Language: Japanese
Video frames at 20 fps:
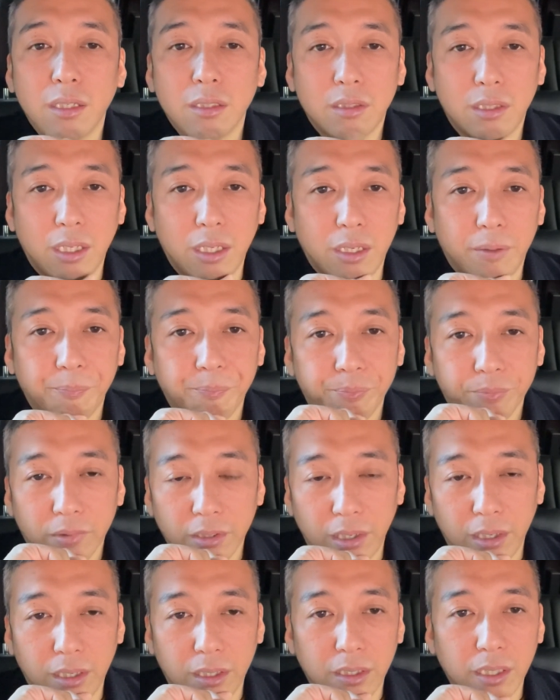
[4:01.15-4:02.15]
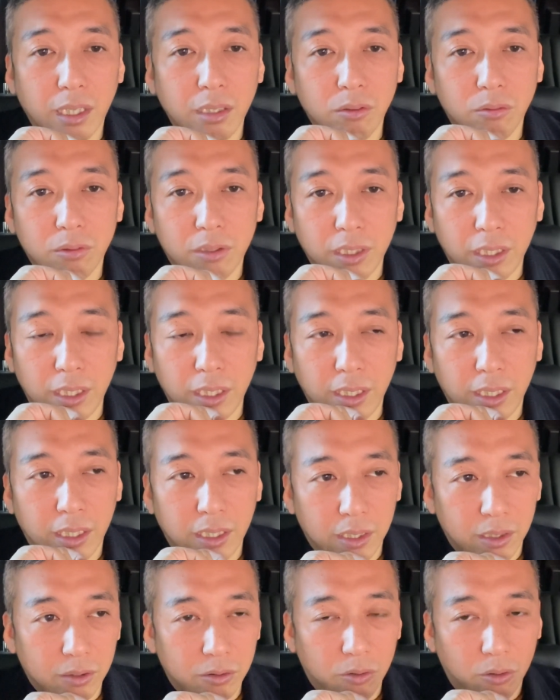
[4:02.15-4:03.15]
で、えー、なの
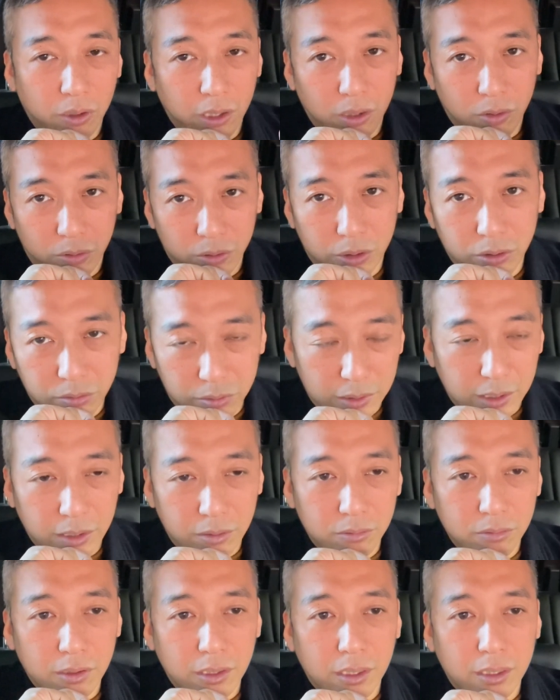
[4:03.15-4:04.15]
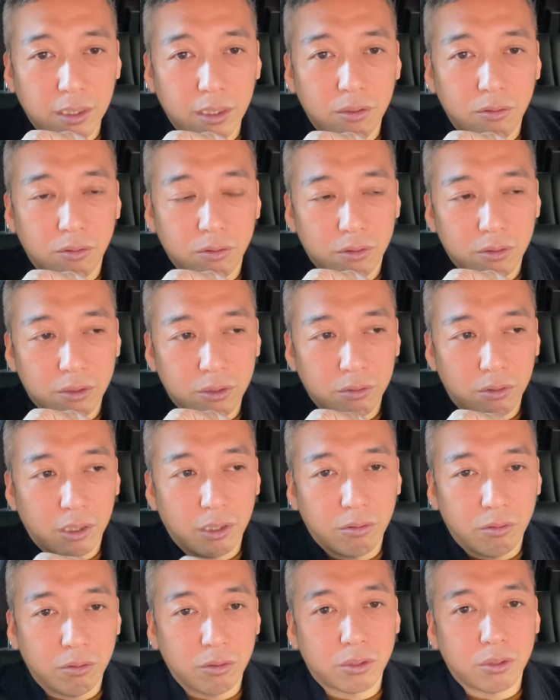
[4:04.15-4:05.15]
で、えー、これを言ってるんだけど、それ
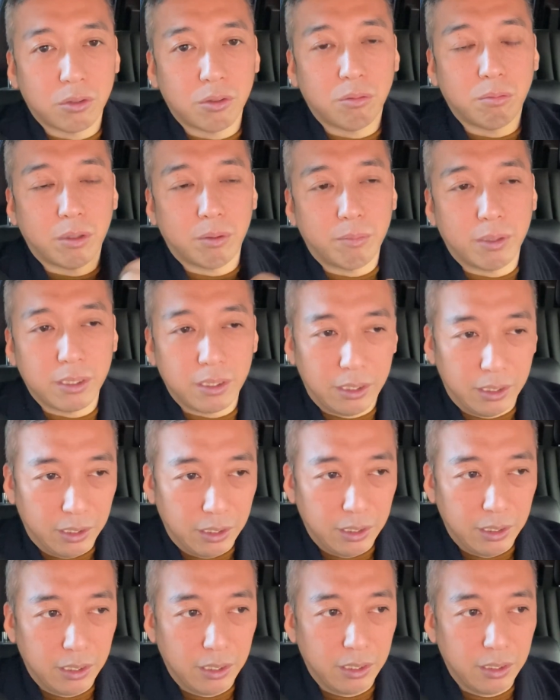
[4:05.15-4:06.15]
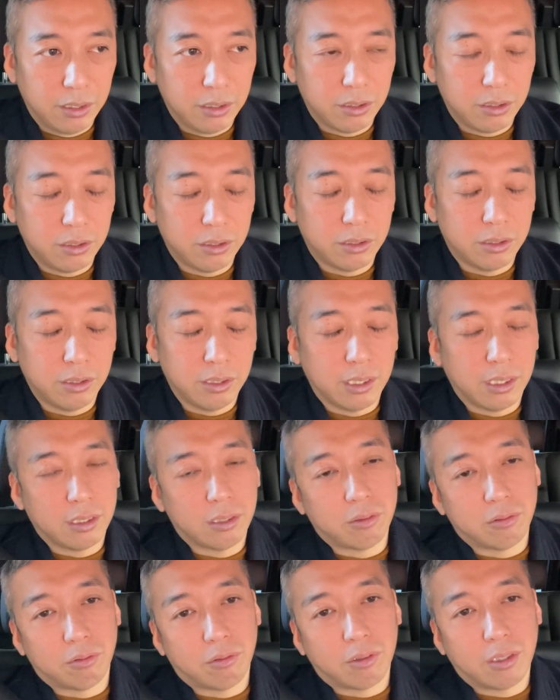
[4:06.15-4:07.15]
をそのままに、なん
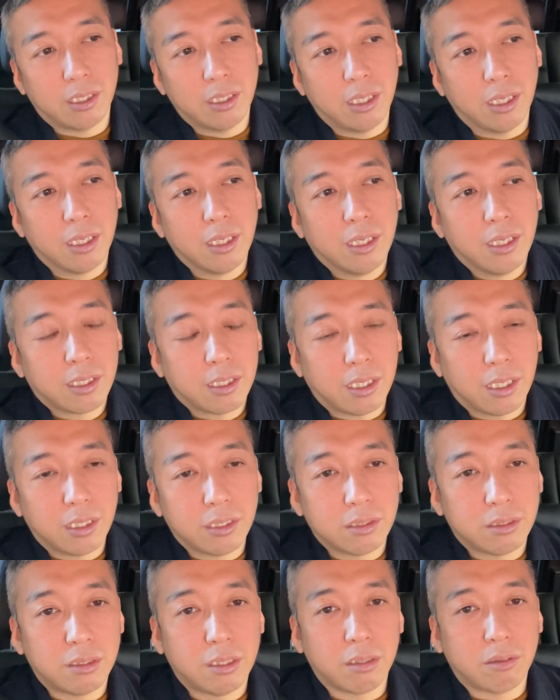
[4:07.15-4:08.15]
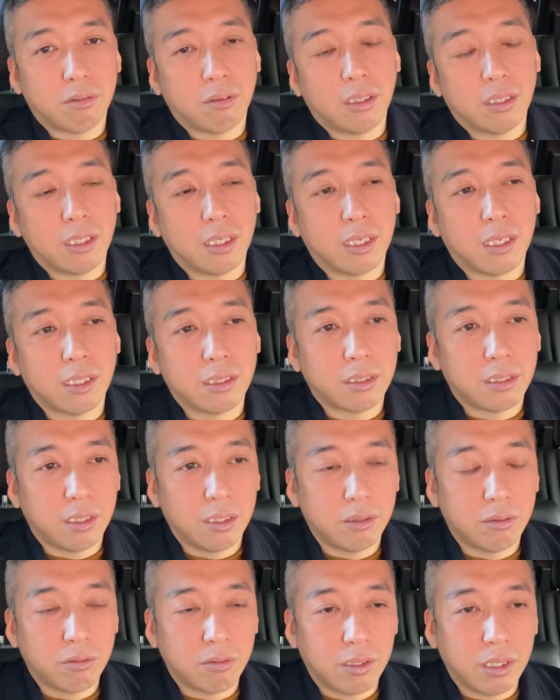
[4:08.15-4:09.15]
ていうのかな、感じてくれなかった
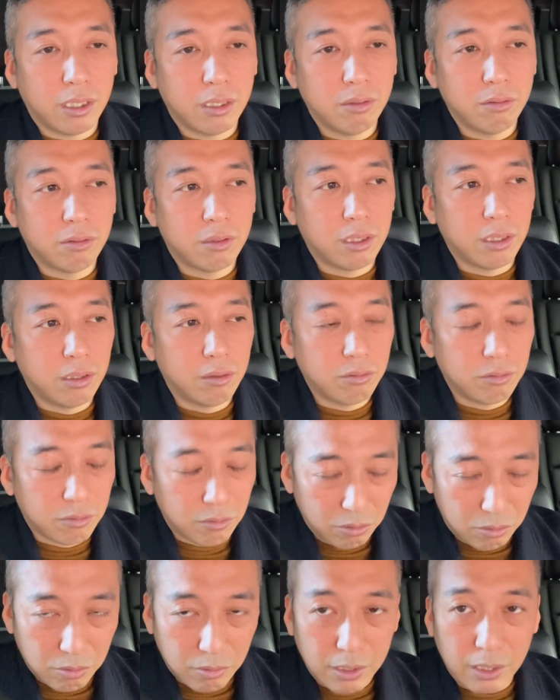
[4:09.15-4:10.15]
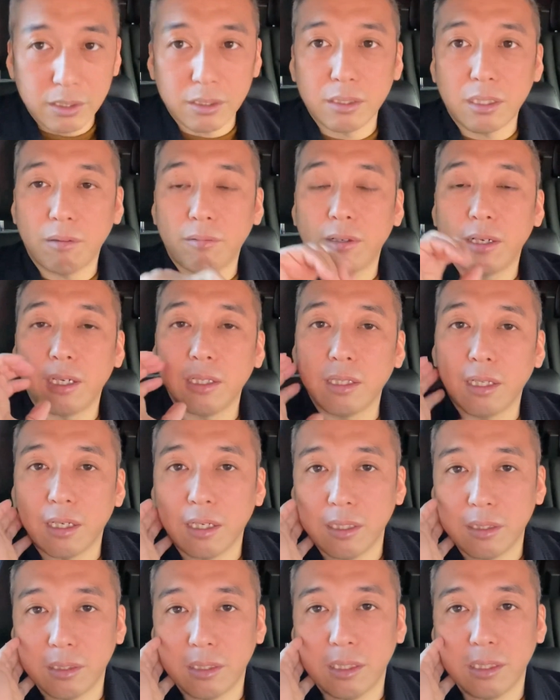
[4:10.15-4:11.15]
りとか、言ってることが伝わらな
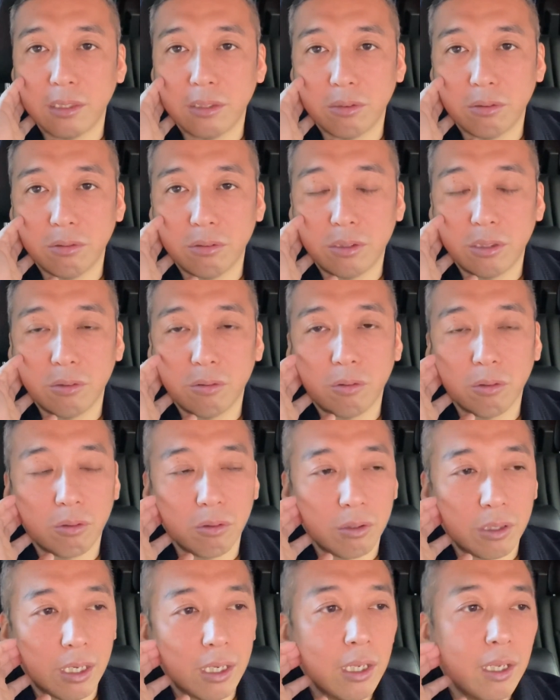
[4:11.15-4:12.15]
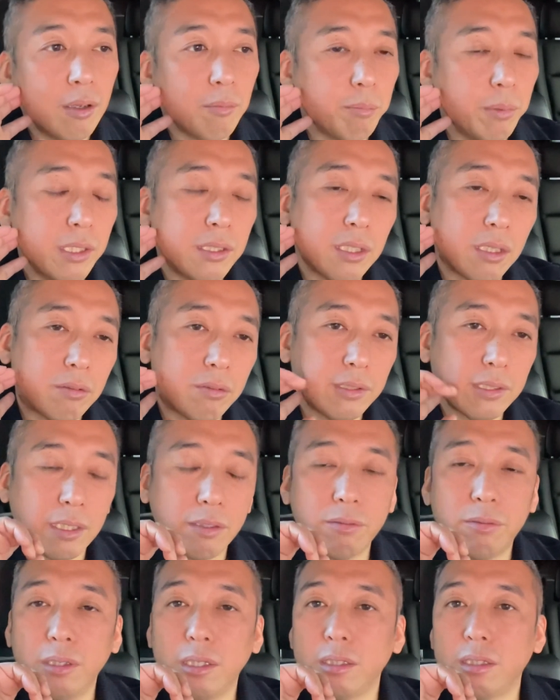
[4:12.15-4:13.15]
かったりするっていうことがめちゃくちゃ
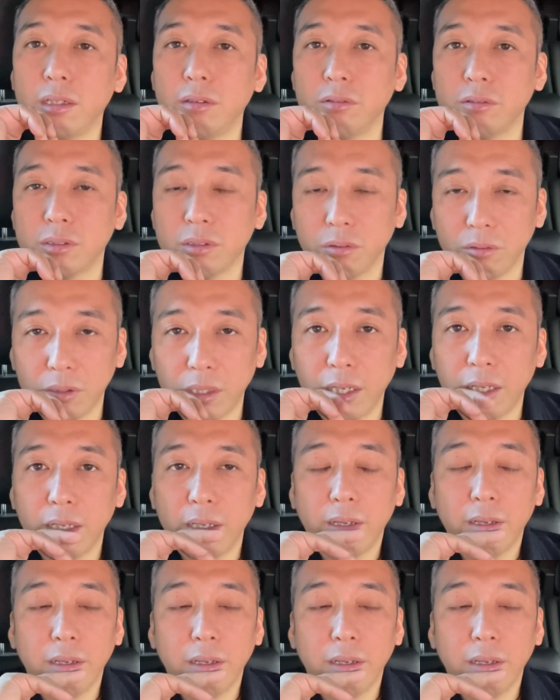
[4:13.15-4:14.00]
増えてるんですよね。